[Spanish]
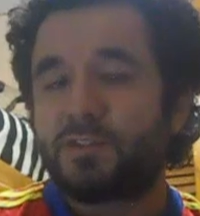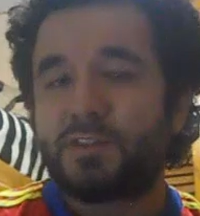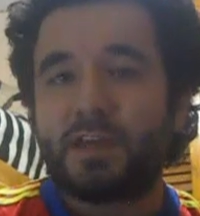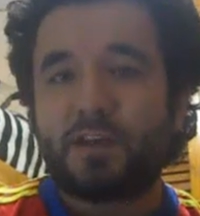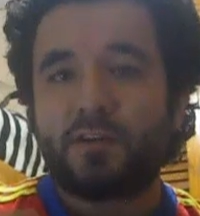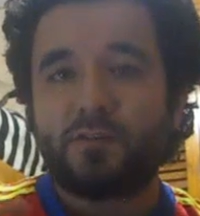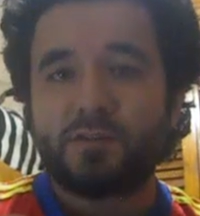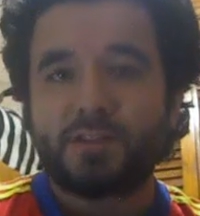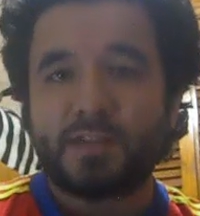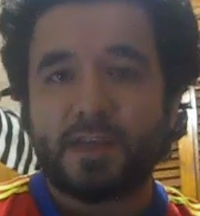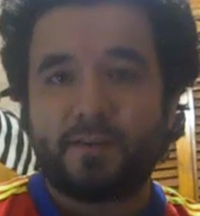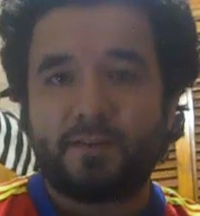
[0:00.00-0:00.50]
ya
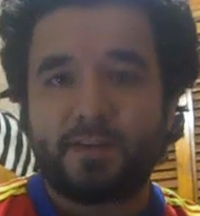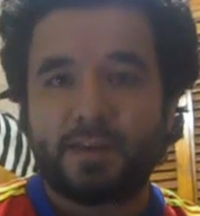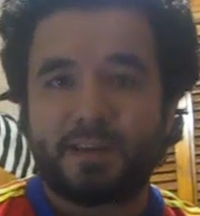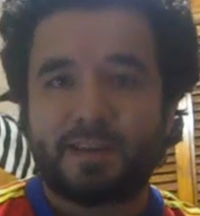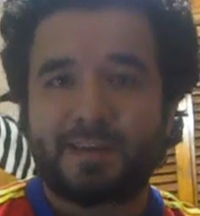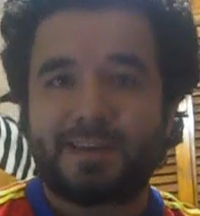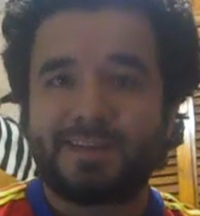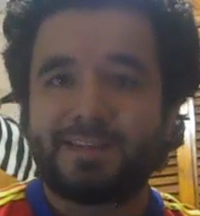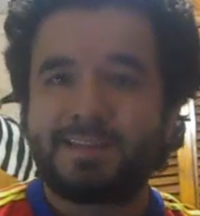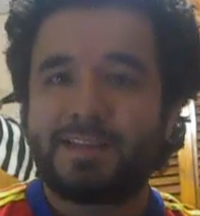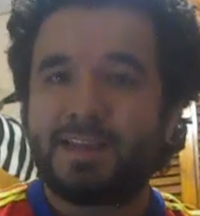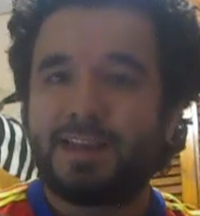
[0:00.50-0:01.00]
lo saben
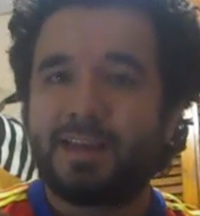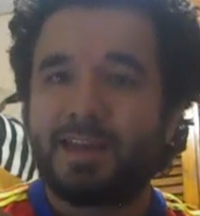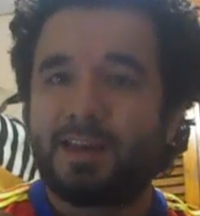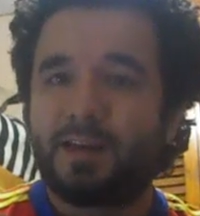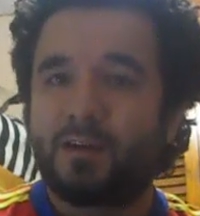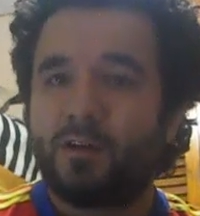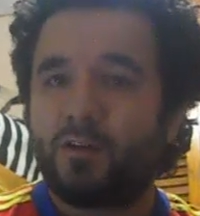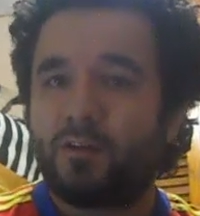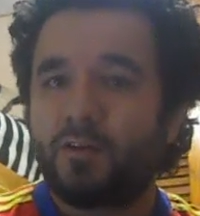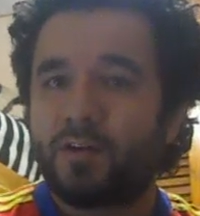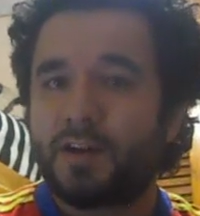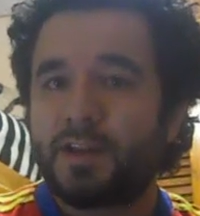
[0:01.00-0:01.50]
que si la
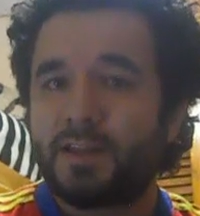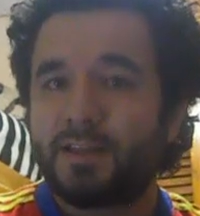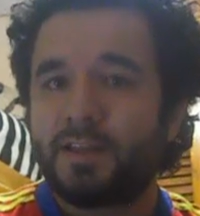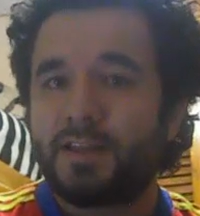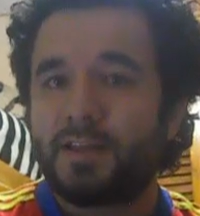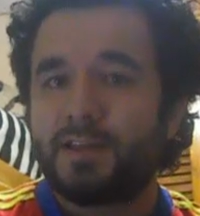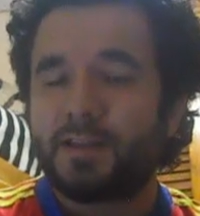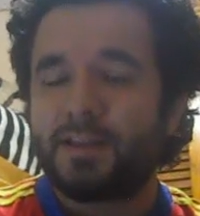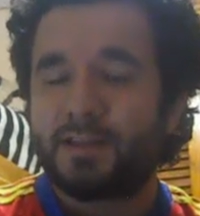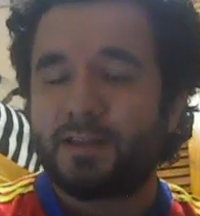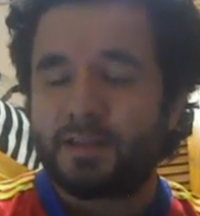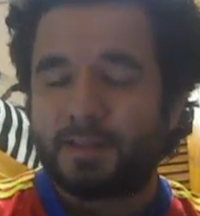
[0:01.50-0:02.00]
logran
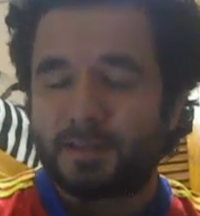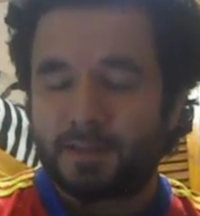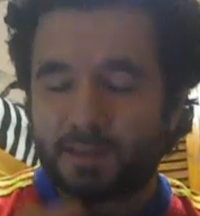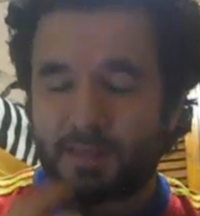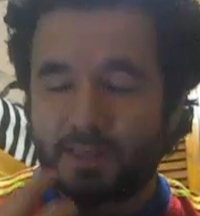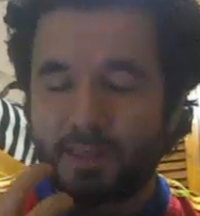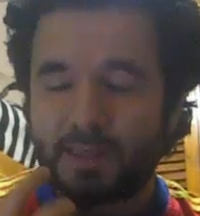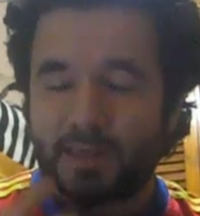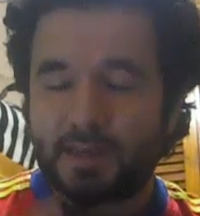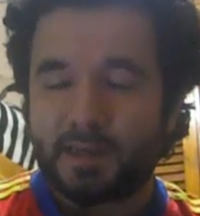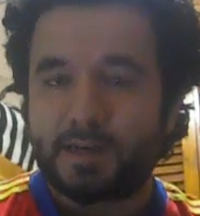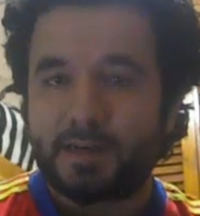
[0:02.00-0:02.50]

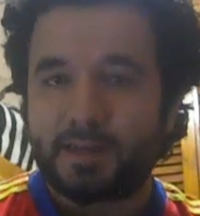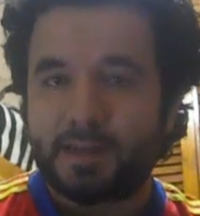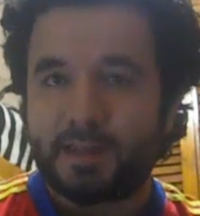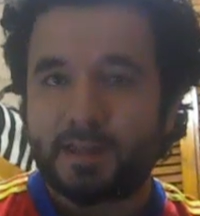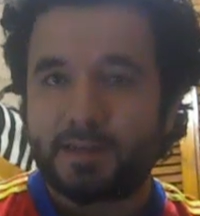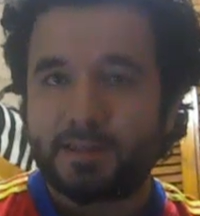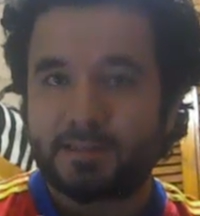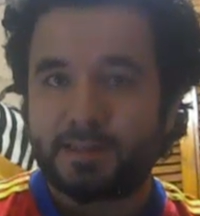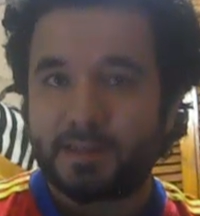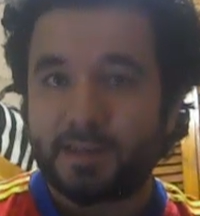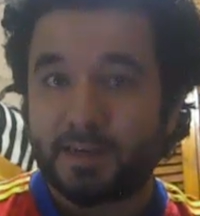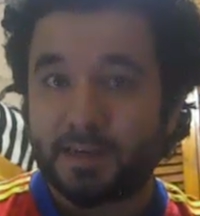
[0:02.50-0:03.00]

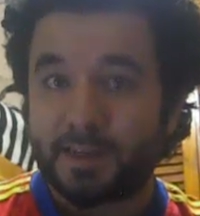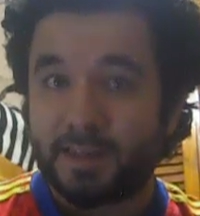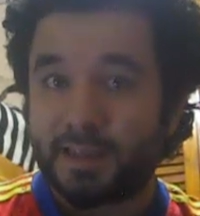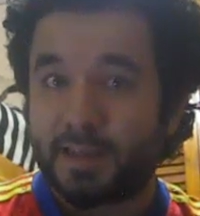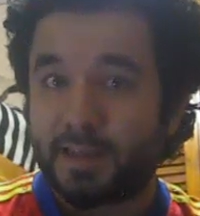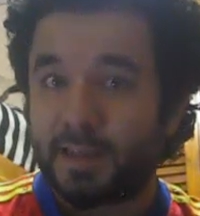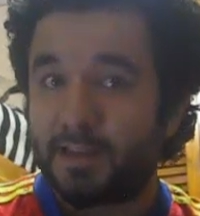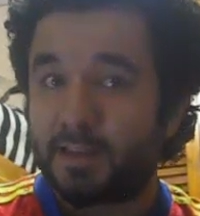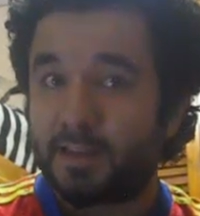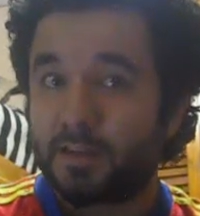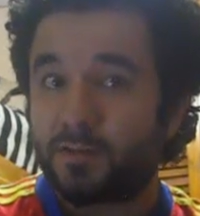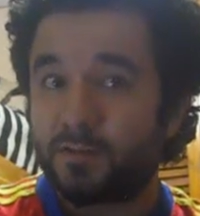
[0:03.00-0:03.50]
hacer
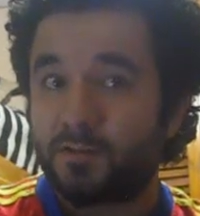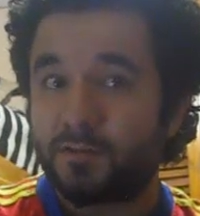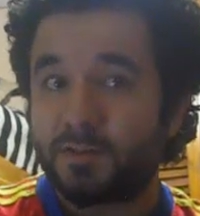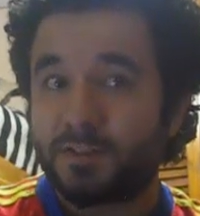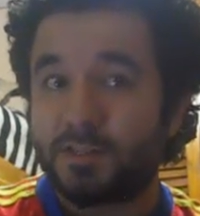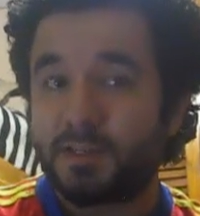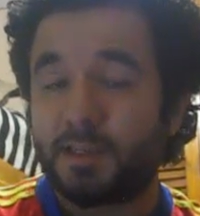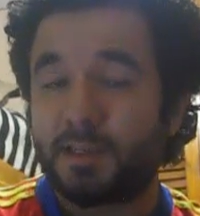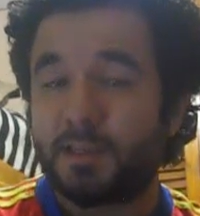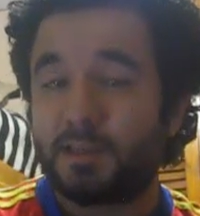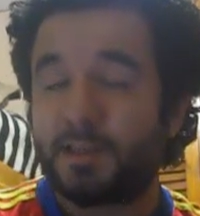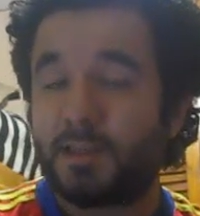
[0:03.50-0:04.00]
quedar
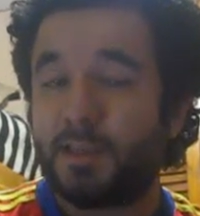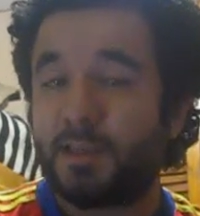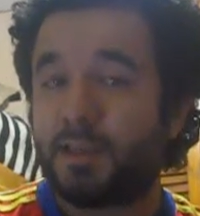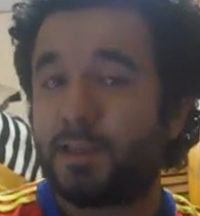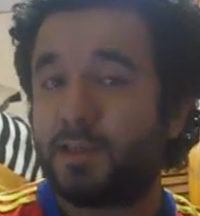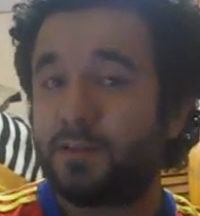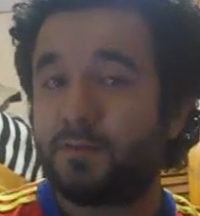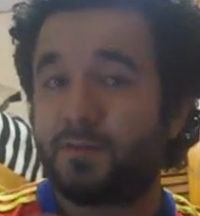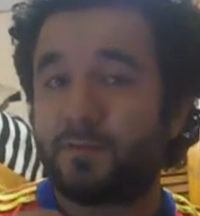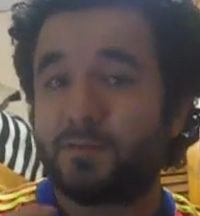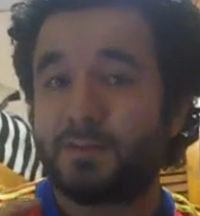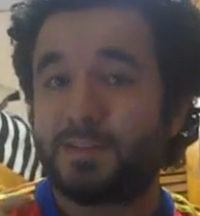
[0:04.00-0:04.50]
inconsciente,
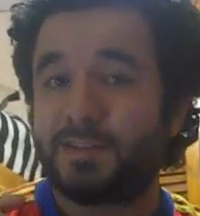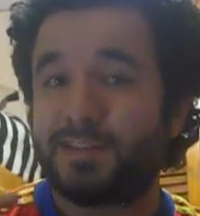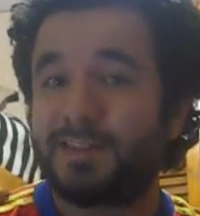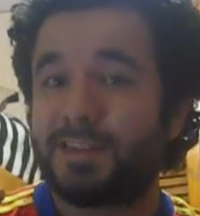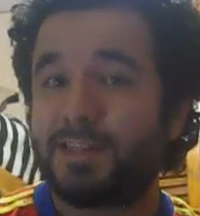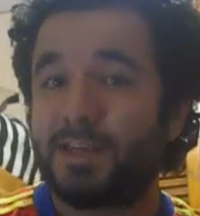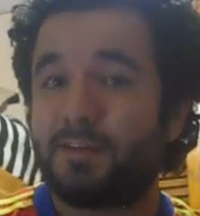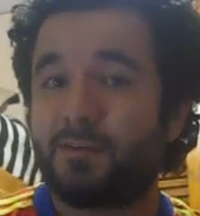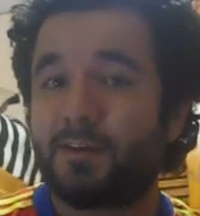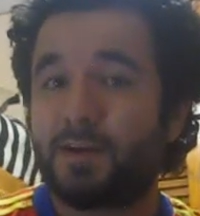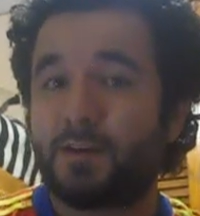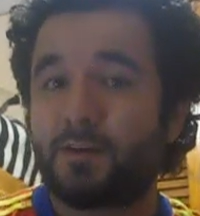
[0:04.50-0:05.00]
entonces
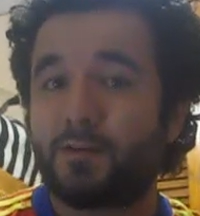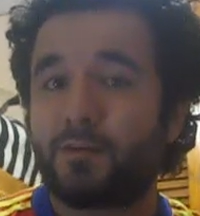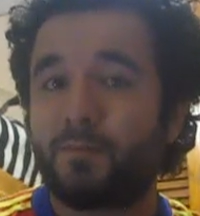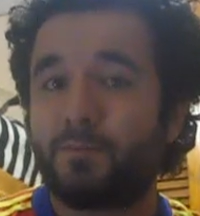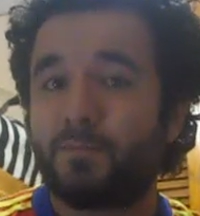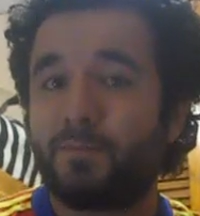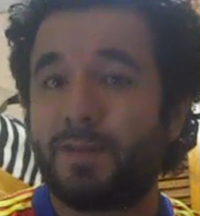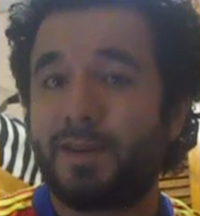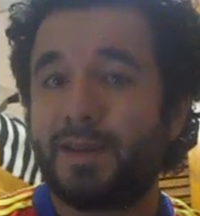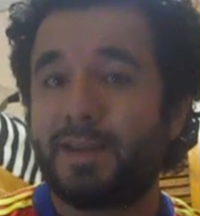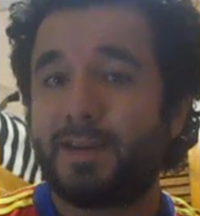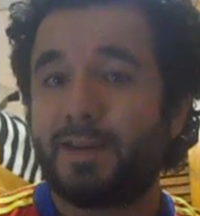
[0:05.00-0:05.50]
se va a
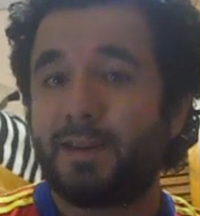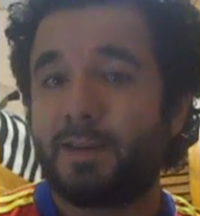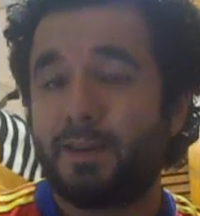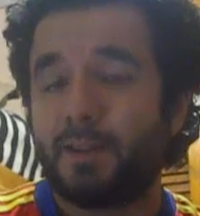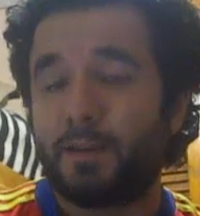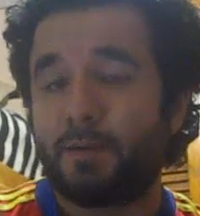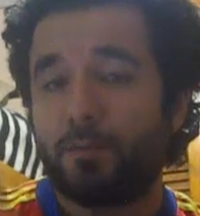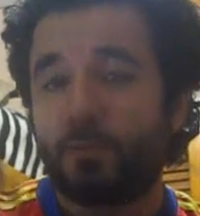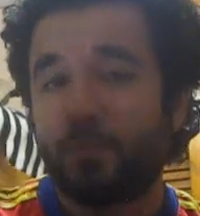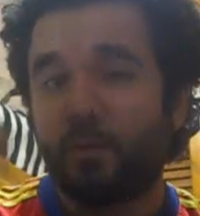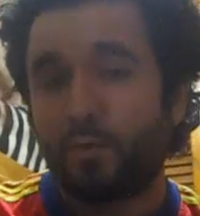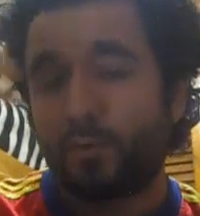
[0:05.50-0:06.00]
romper
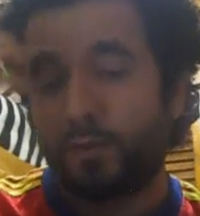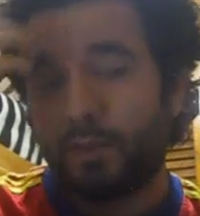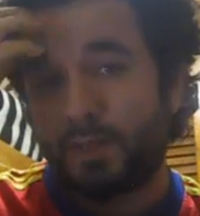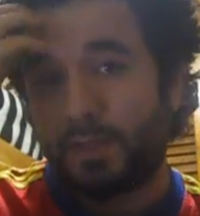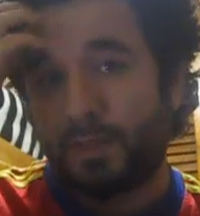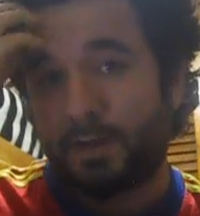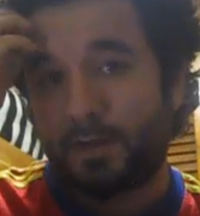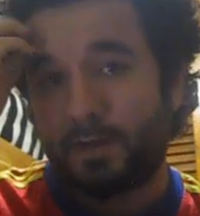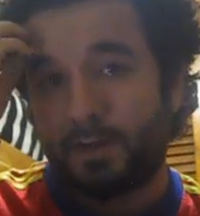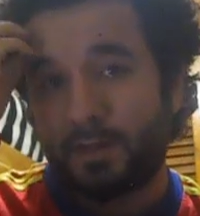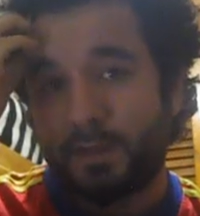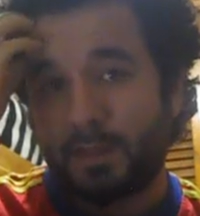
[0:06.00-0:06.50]
el
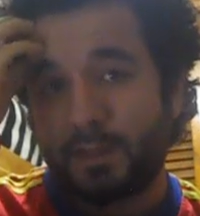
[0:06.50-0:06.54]
poder